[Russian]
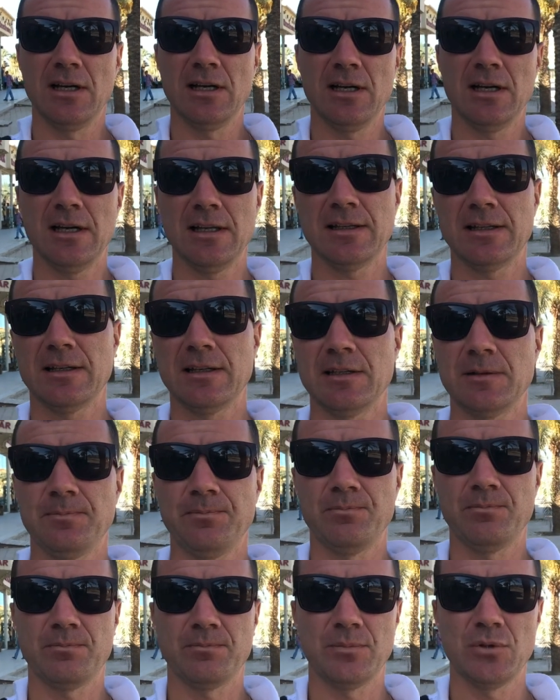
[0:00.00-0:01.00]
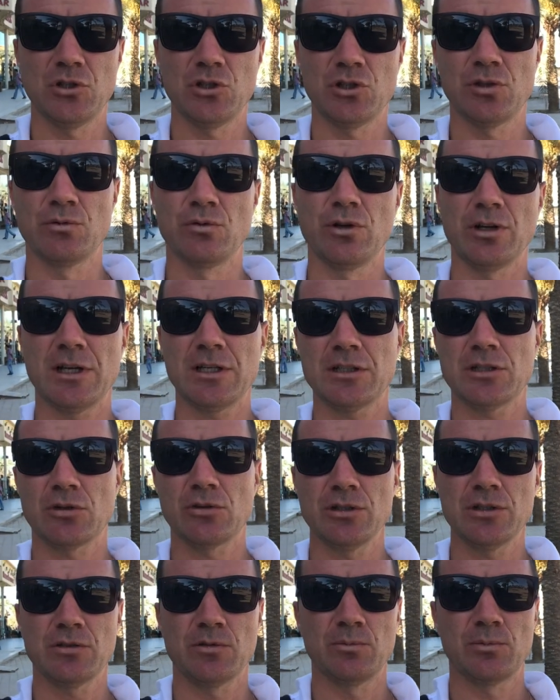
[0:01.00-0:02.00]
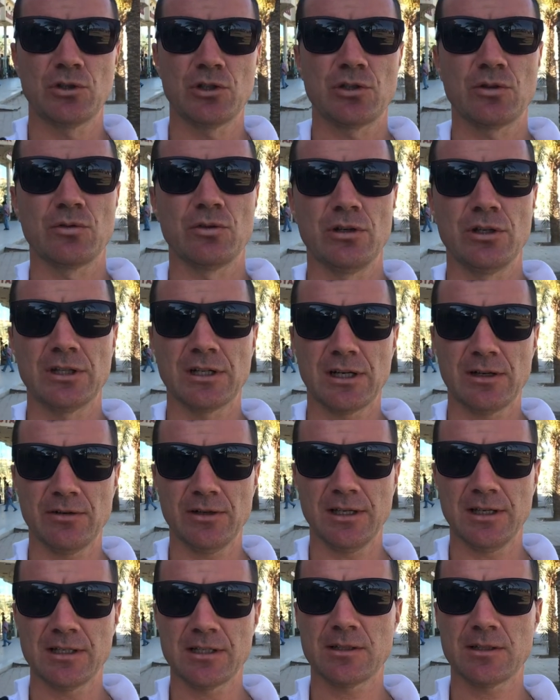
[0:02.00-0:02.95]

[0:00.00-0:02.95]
это пищевое расстройство, пищевое отравление.